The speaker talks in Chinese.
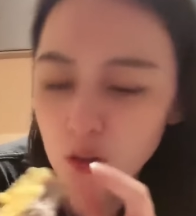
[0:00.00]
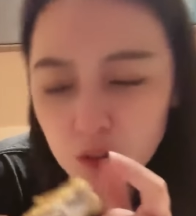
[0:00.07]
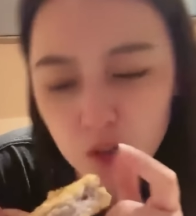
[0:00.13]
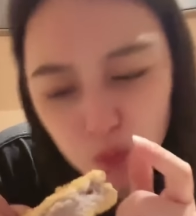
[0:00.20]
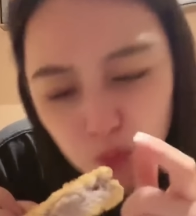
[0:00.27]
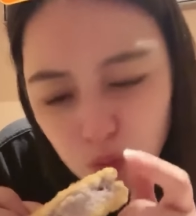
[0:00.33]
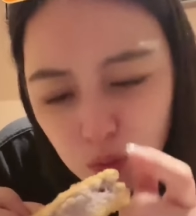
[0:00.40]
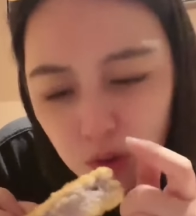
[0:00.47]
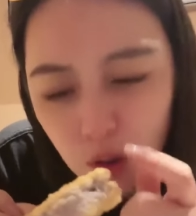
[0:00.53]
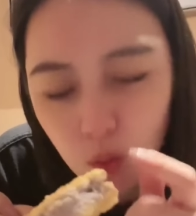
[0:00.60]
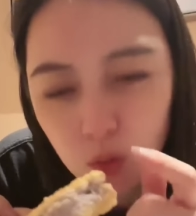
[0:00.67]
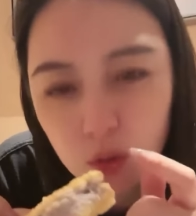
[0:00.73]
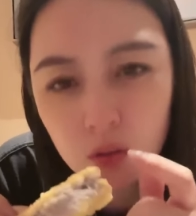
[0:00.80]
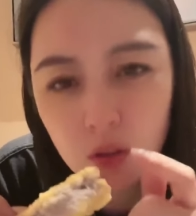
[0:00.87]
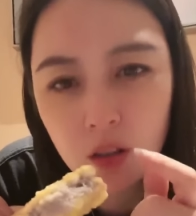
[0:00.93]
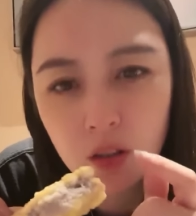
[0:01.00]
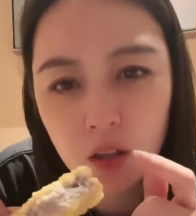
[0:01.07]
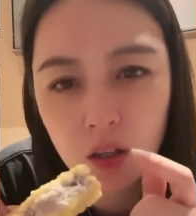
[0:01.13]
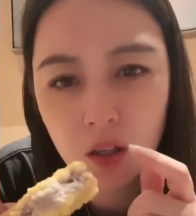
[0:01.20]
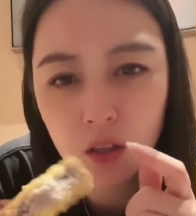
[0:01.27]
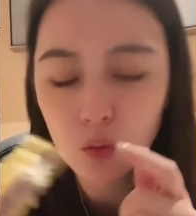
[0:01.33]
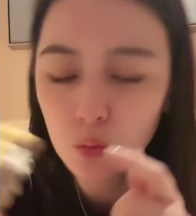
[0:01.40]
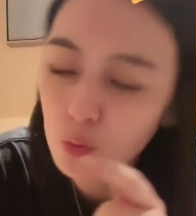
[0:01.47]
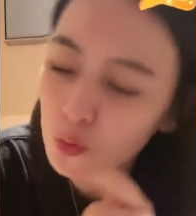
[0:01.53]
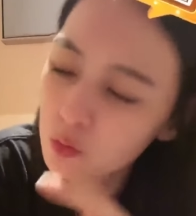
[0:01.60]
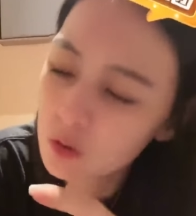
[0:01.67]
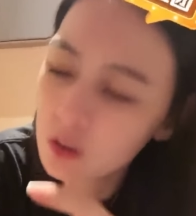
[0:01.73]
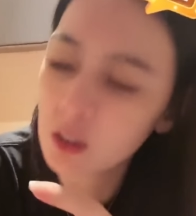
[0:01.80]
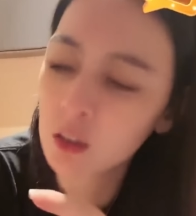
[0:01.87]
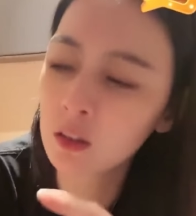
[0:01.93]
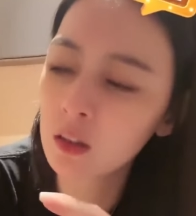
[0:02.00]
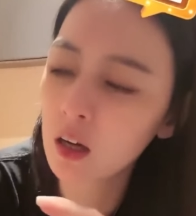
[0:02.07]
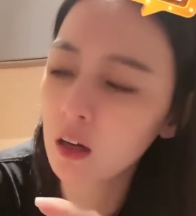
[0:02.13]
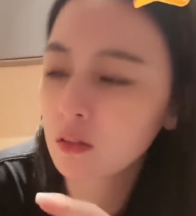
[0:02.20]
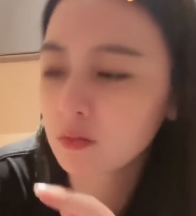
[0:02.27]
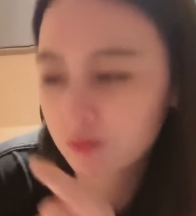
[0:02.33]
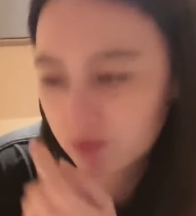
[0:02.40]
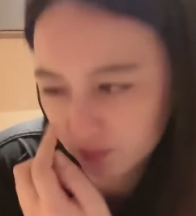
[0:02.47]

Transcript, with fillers: 后这个芋头呢，芋泥呢，